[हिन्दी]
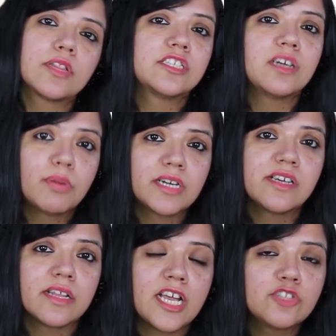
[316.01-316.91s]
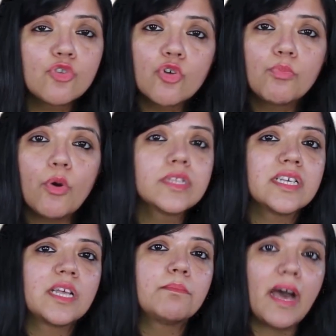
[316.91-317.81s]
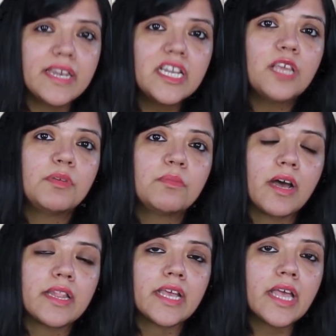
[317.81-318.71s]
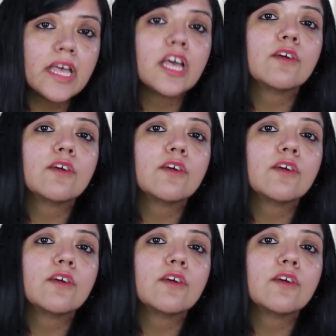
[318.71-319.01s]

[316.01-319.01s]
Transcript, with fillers: बहुत अच्छा बढ़ जाता है जो लोग बहुत ज़्यादा पानी नहीं पी पाते हैं